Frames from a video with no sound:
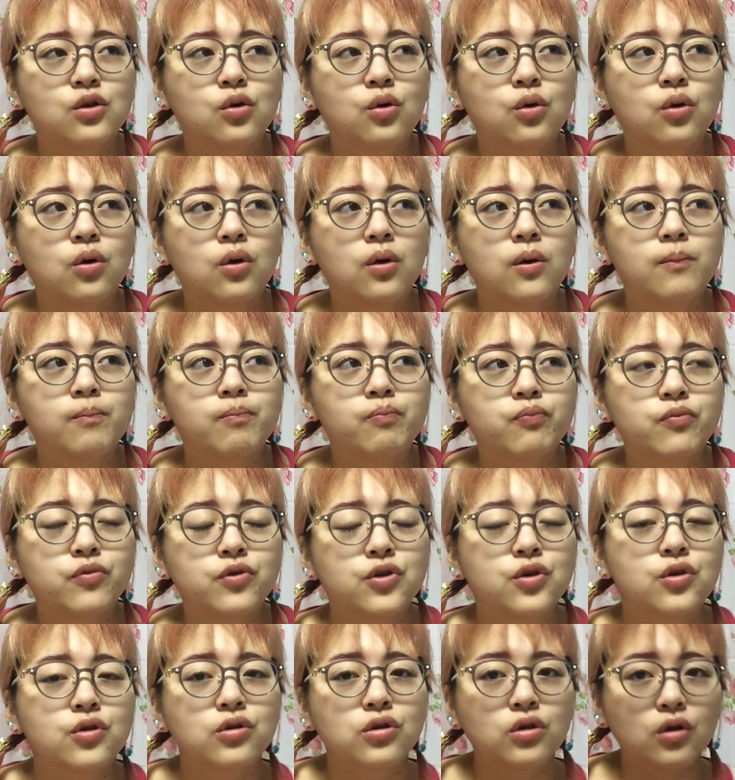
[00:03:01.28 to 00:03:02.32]
のー、
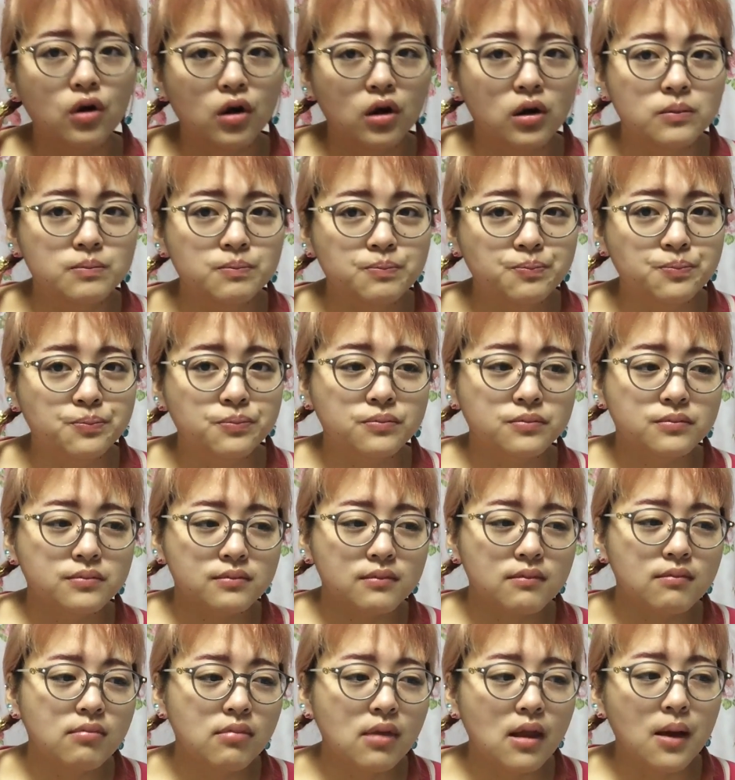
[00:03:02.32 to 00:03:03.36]
ずっと
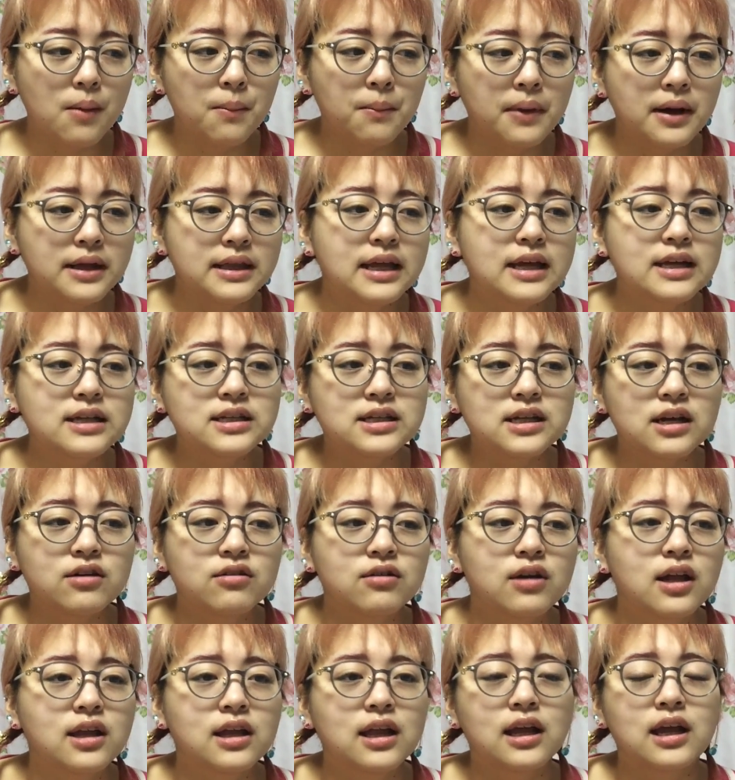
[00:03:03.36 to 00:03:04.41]
真似して
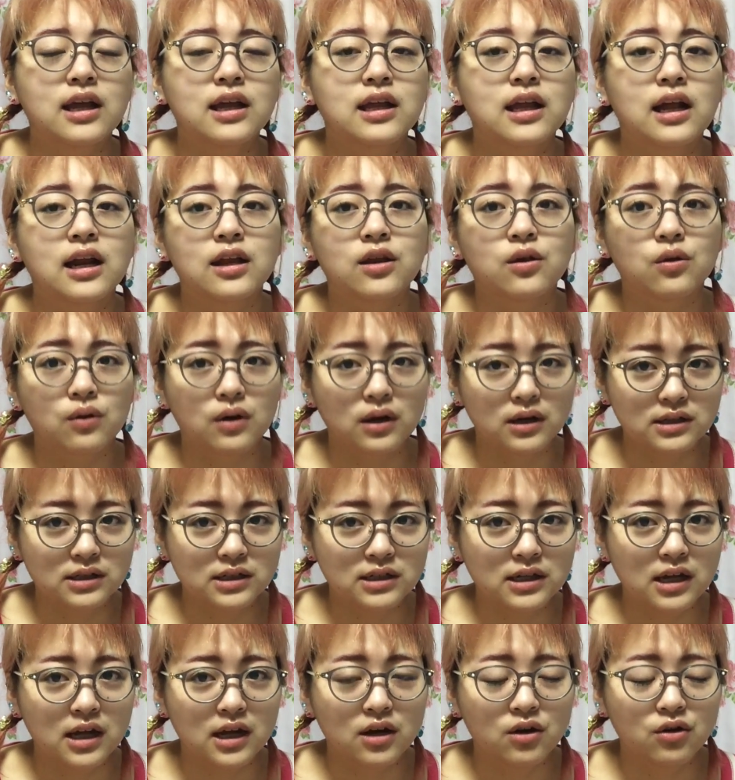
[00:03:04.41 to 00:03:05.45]
くれていたりとかし
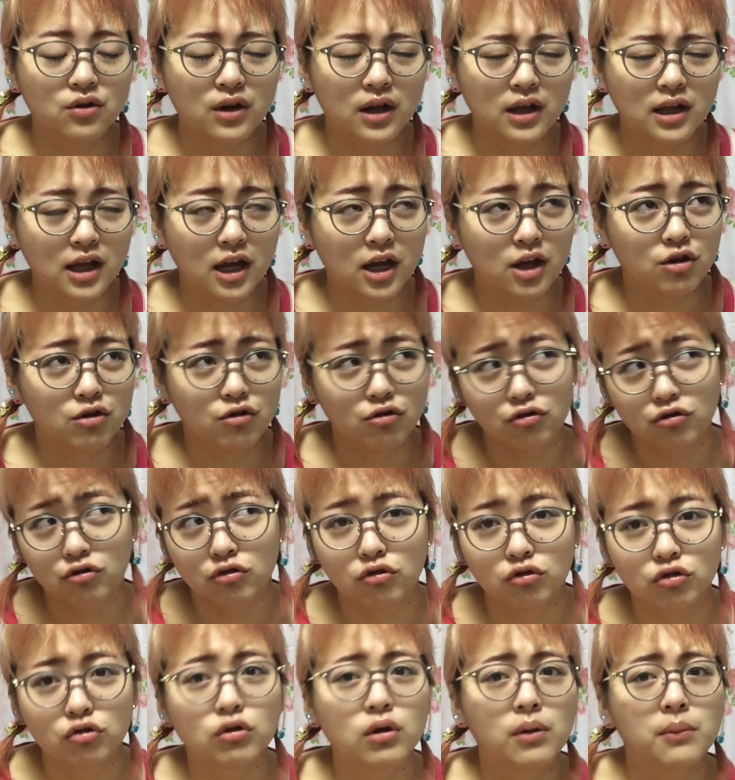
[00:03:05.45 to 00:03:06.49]
てくれている
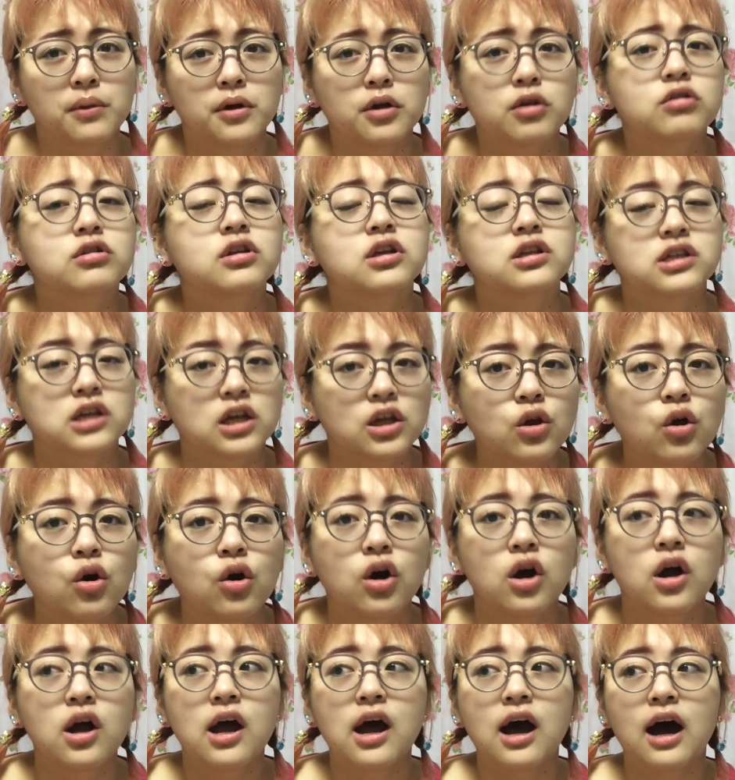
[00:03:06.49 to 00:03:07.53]
子とかもいるんですけ
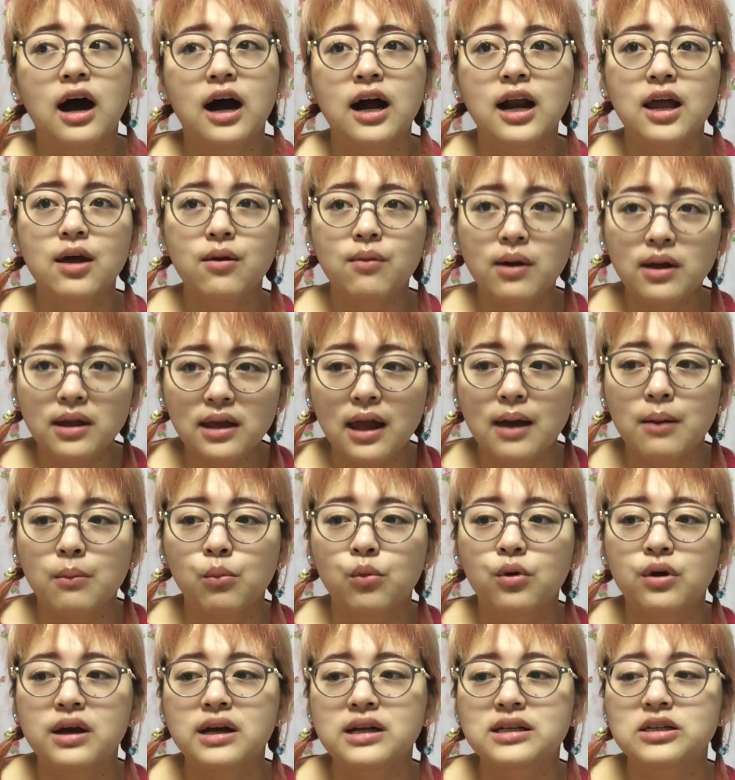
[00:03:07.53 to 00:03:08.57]
ど、あれはね、
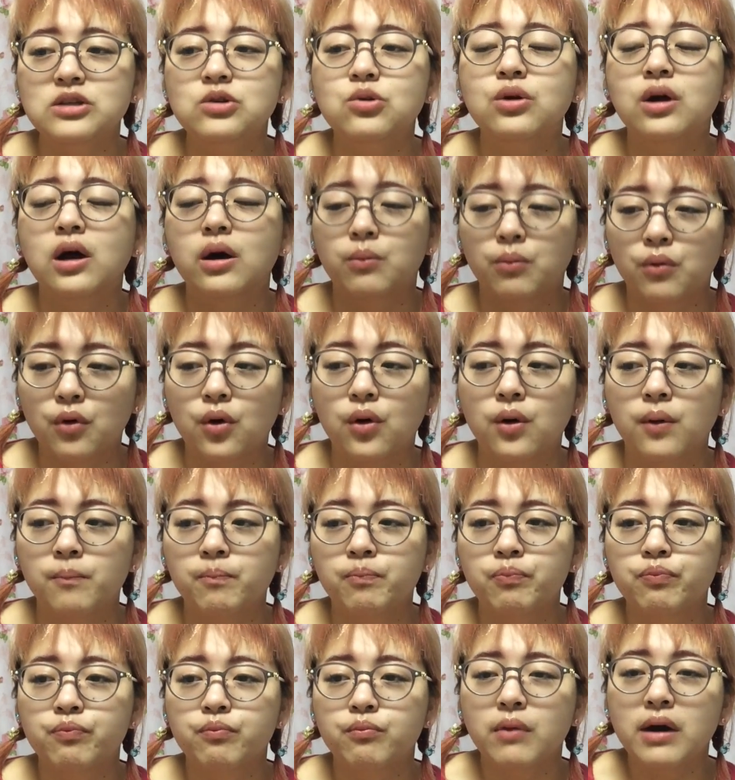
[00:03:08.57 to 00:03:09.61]
もやしとかも、
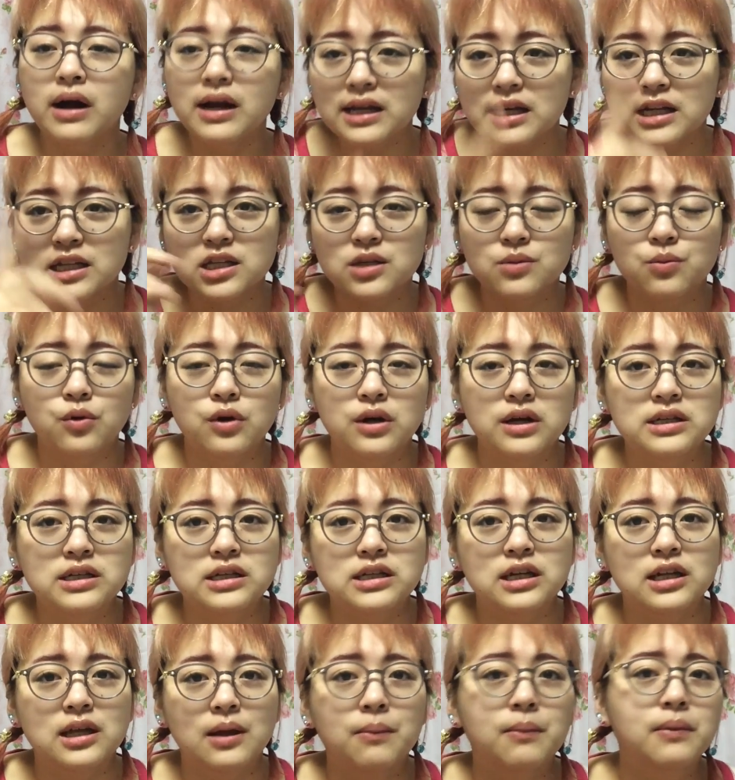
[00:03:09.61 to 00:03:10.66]
毎日もやし
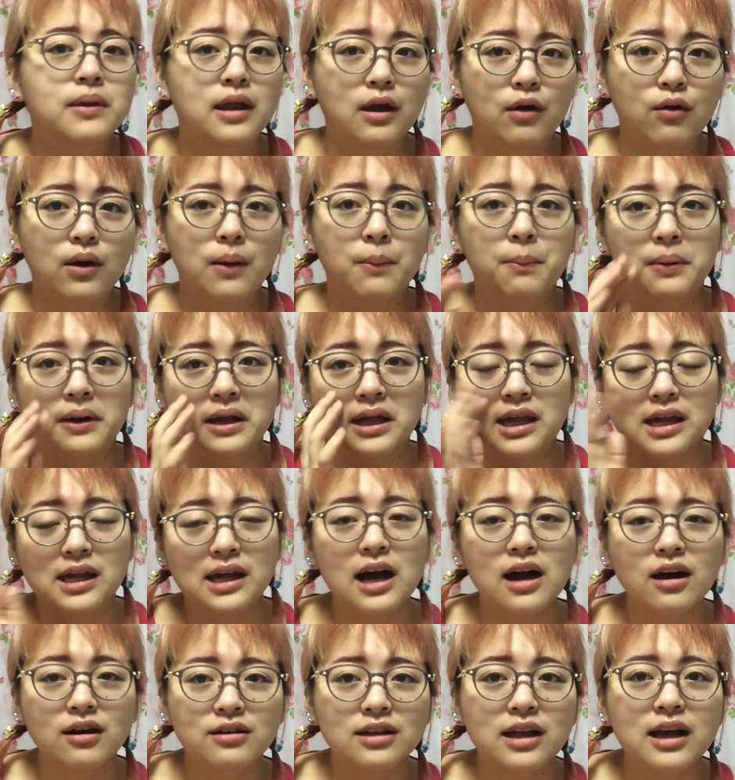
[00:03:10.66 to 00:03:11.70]
ちゃダメだよ。やっぱ企
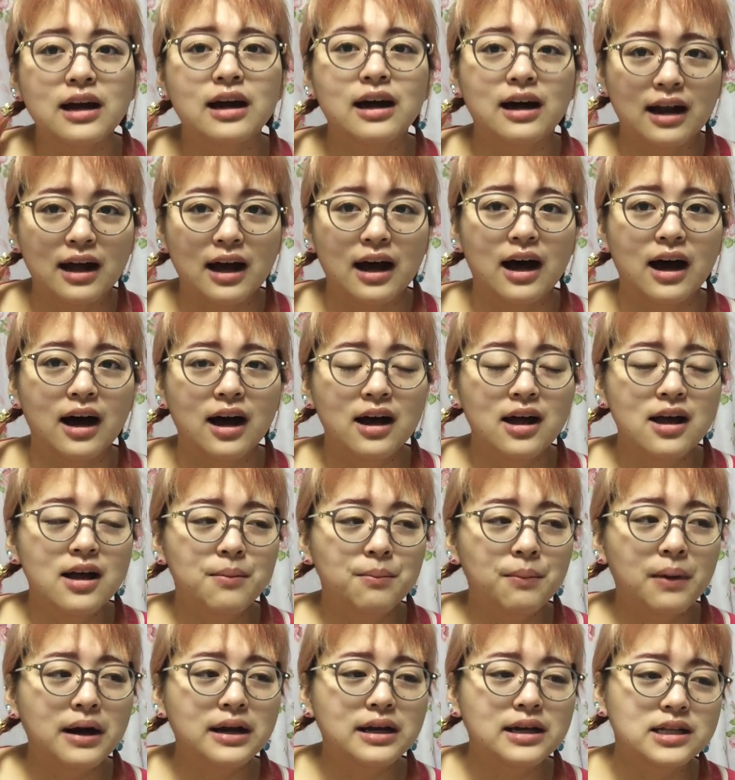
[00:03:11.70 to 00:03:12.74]
画だから、
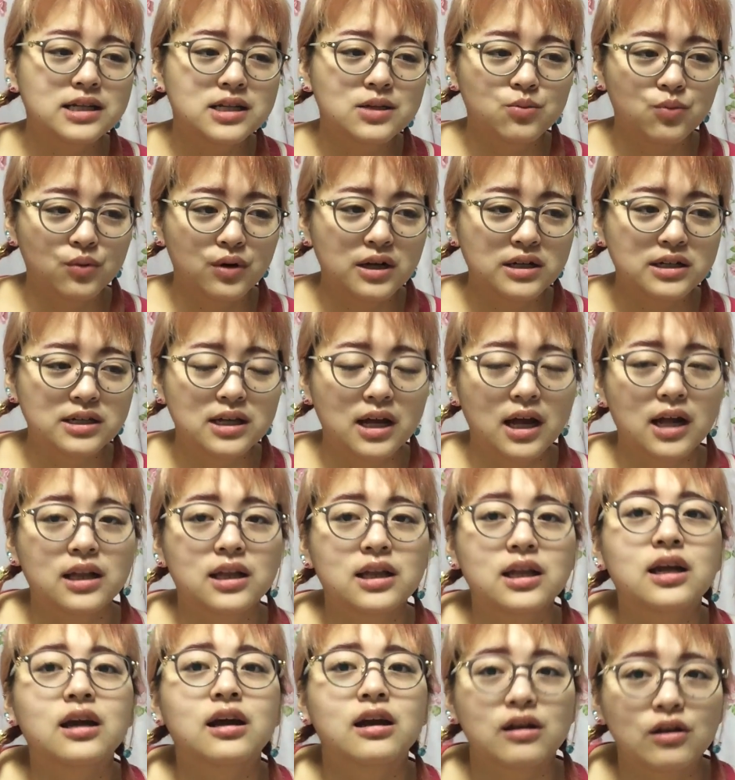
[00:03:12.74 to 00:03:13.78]
毎日もやしでやっ
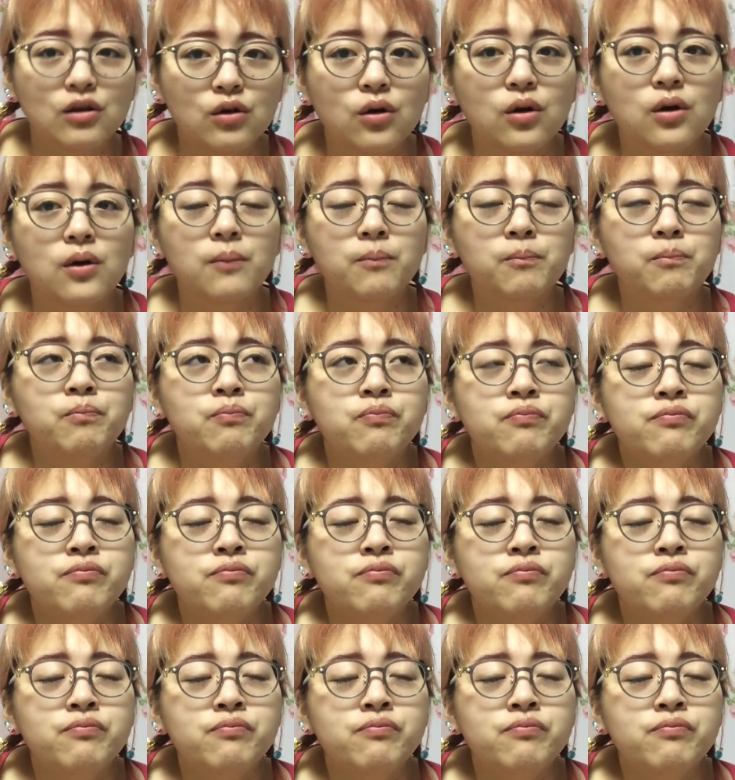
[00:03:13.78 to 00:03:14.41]
てたけど、